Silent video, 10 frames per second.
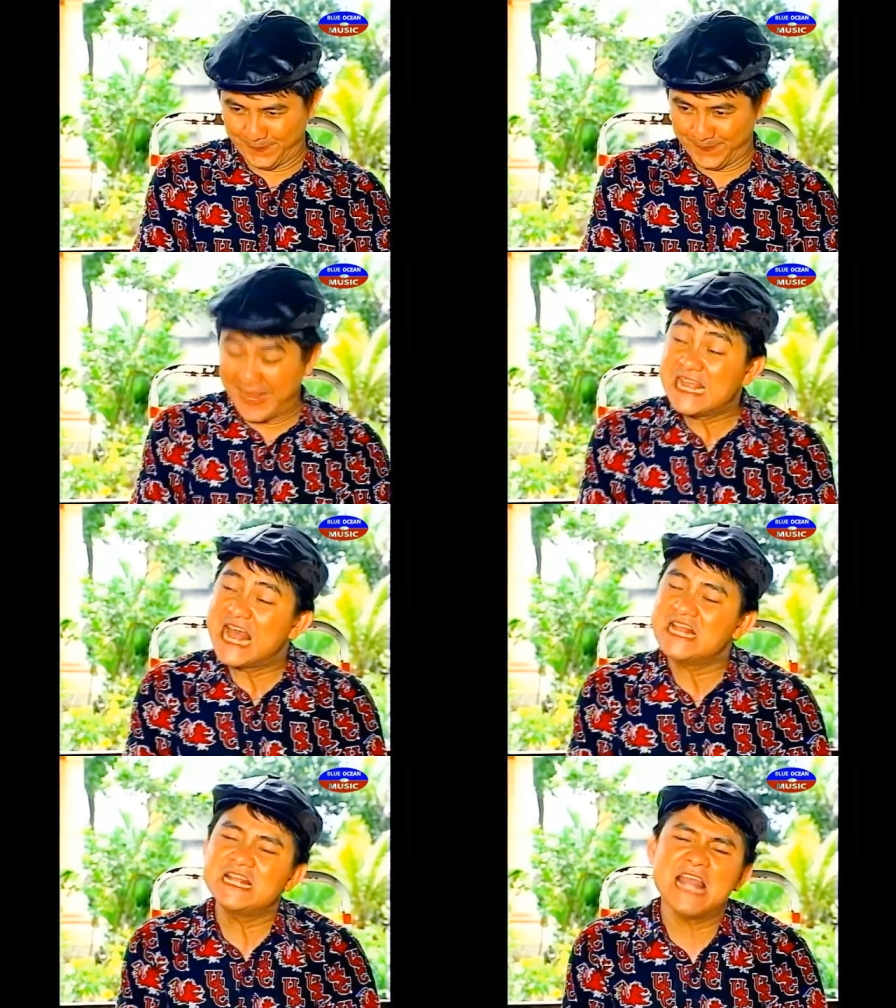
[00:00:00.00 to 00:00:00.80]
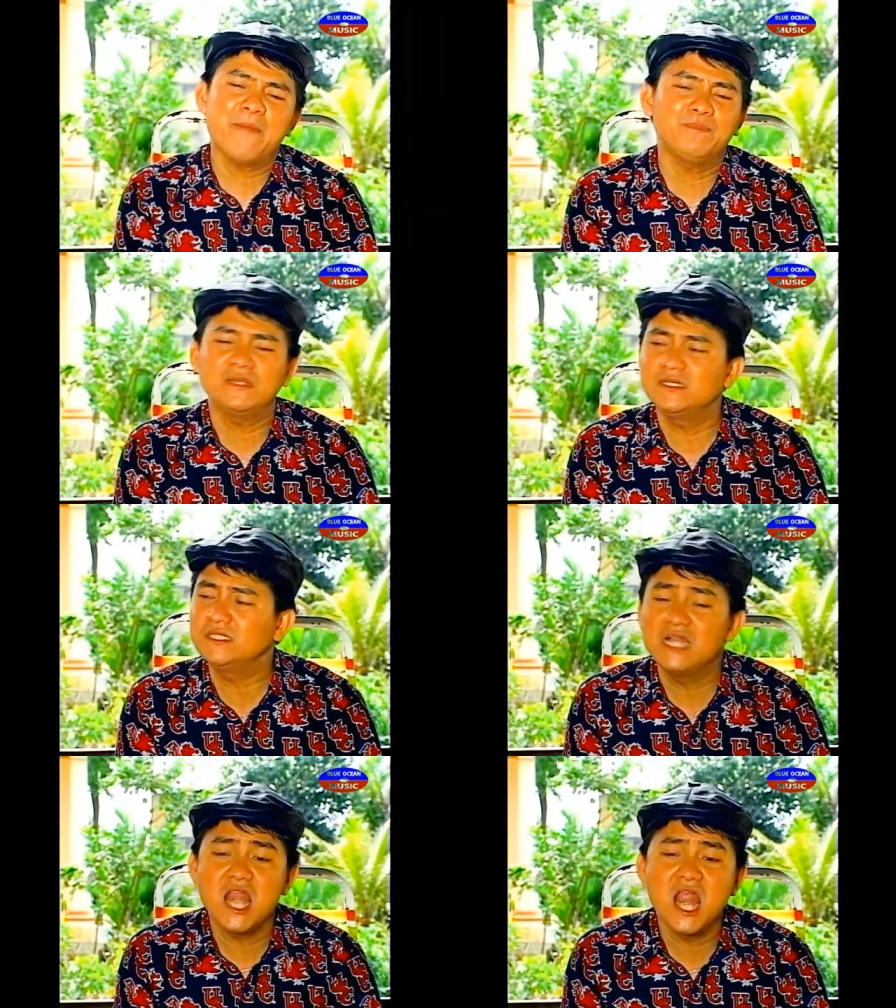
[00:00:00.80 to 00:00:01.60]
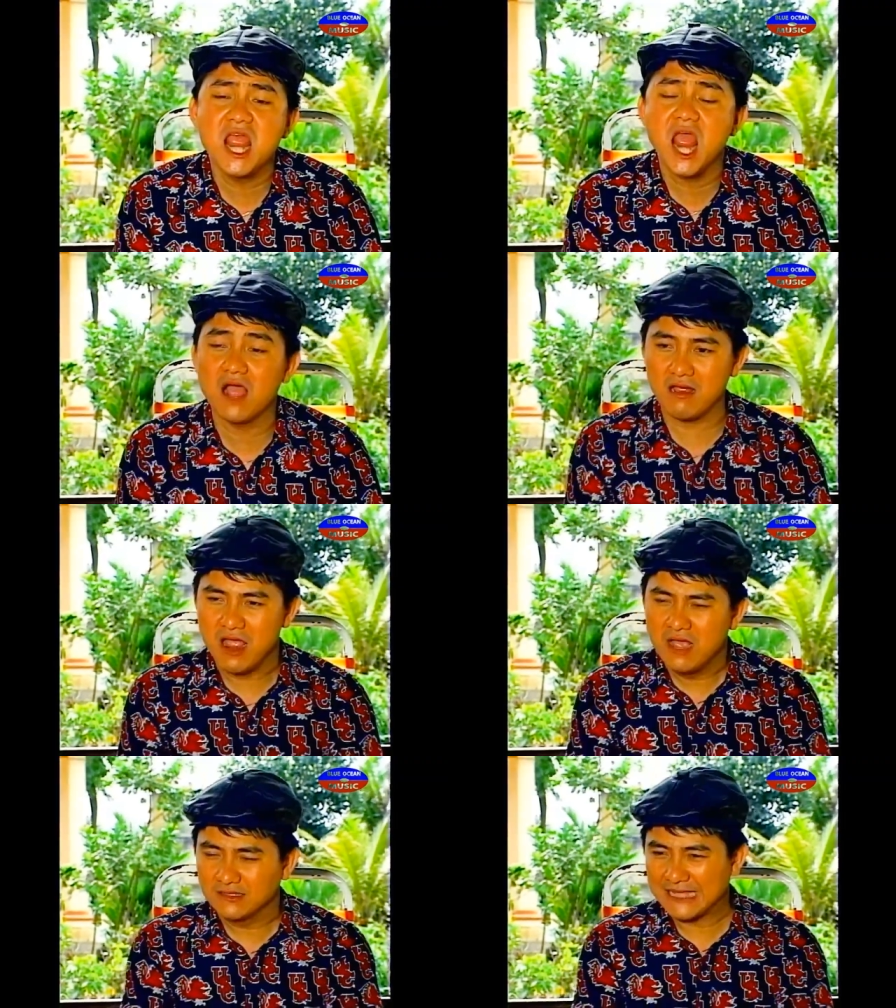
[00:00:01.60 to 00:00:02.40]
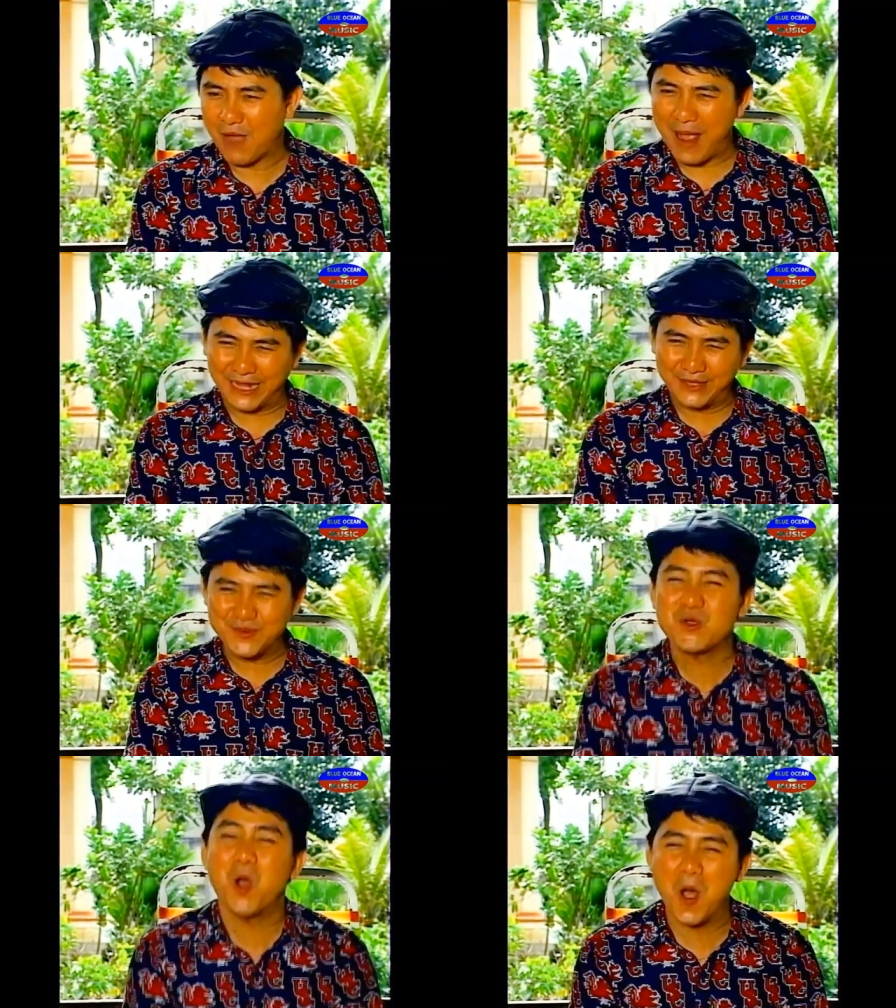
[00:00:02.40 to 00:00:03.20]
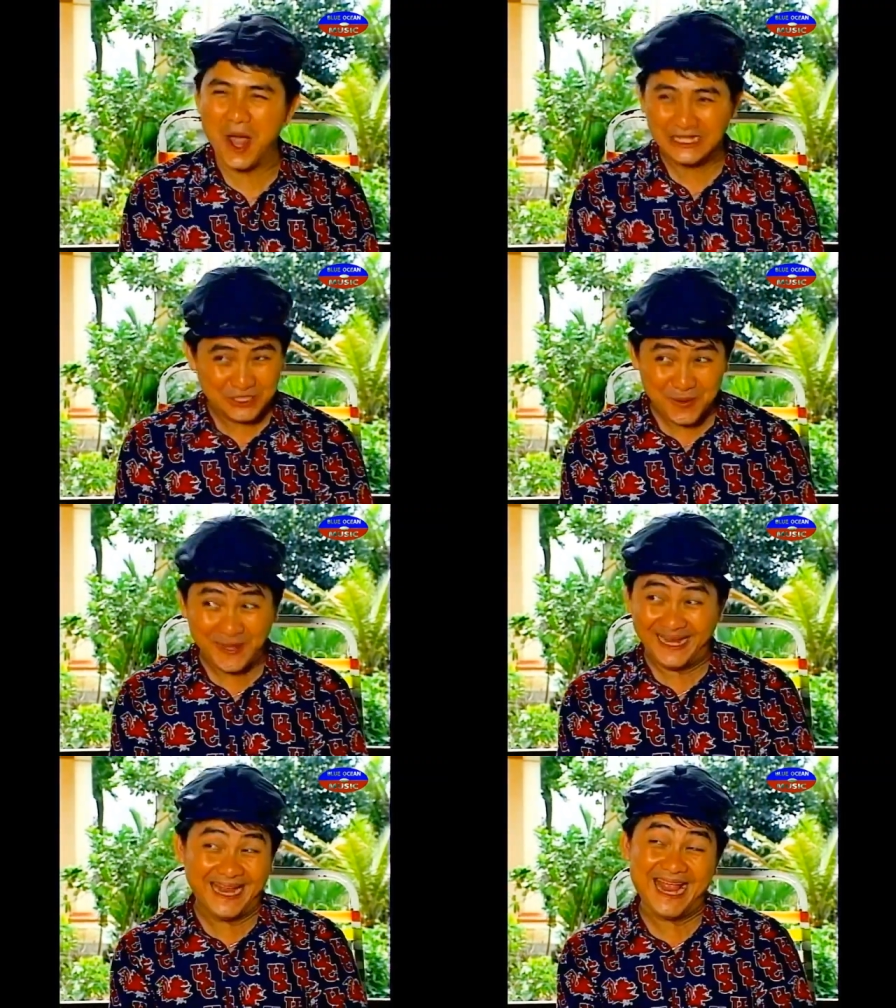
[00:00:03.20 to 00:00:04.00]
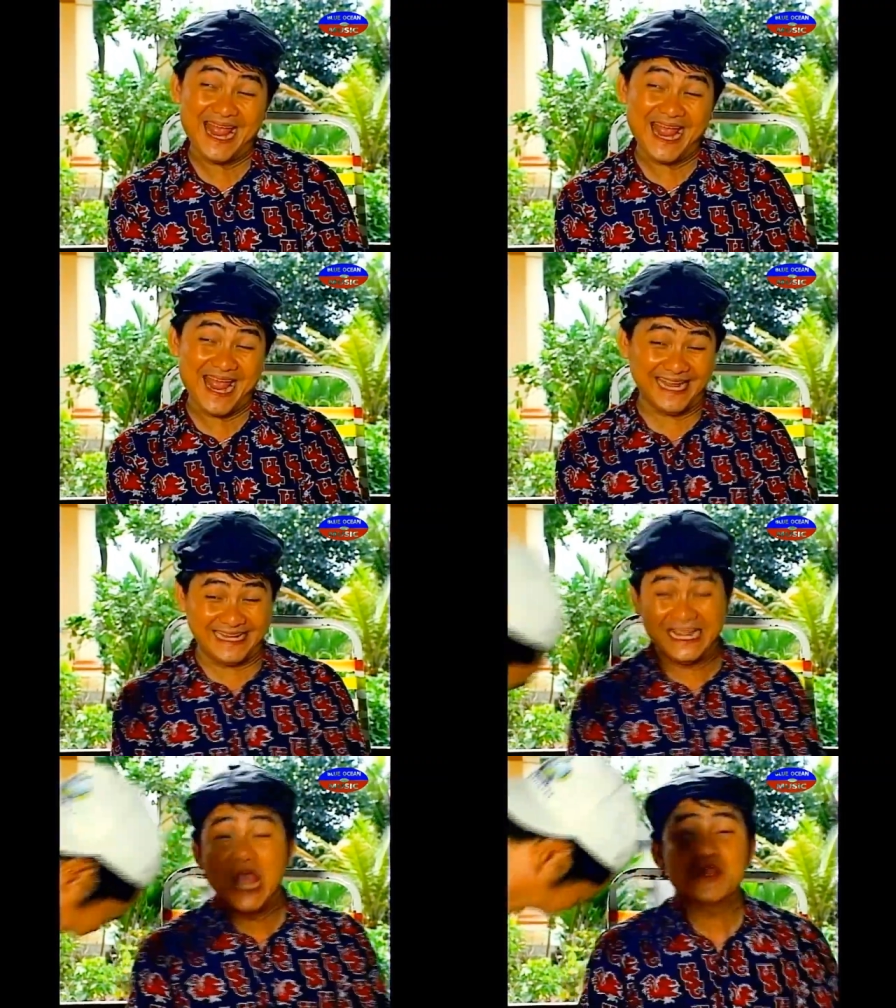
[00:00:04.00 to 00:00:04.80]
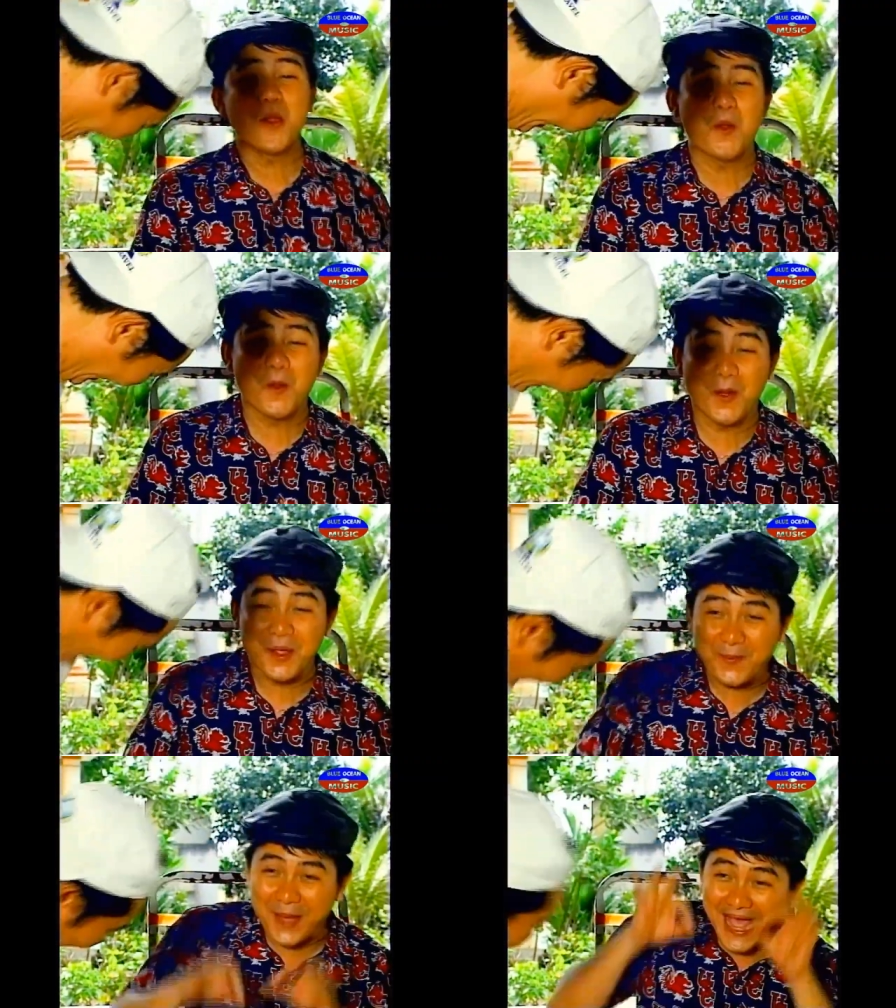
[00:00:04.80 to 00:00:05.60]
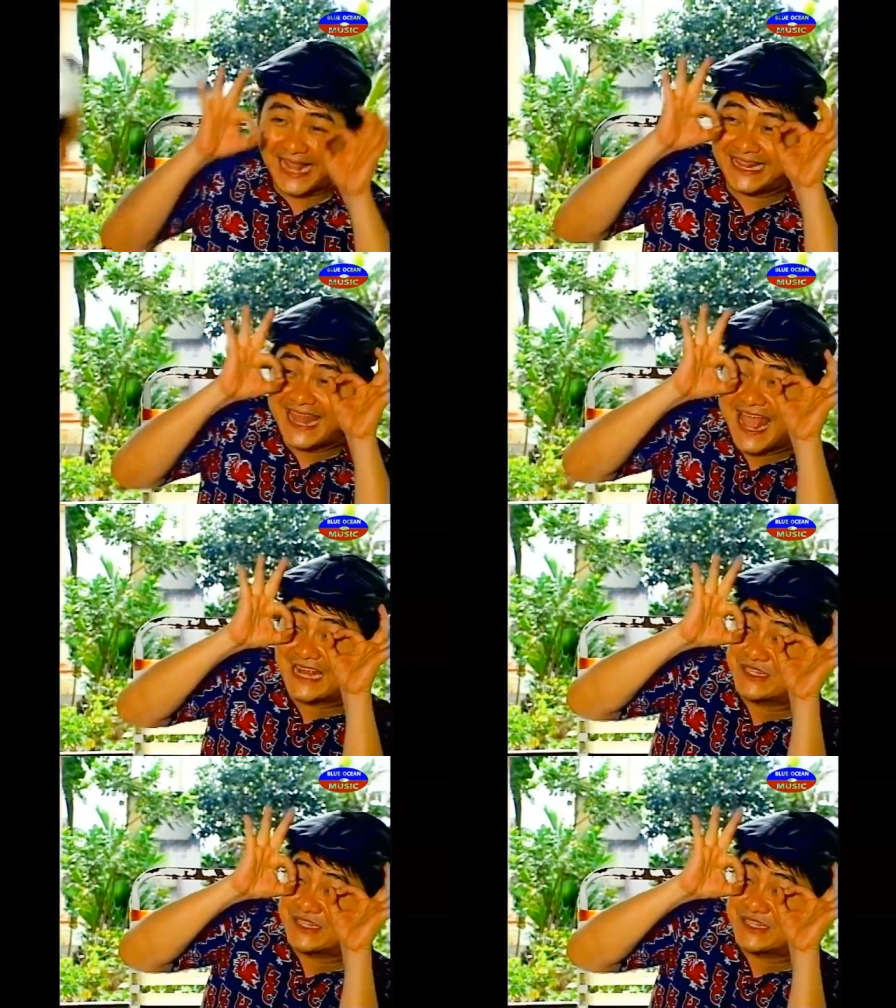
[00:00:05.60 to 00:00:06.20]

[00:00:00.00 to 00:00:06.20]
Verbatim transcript: thấy anh em thương liền, sao anh có duyên ghê. Đôi mắt anh đen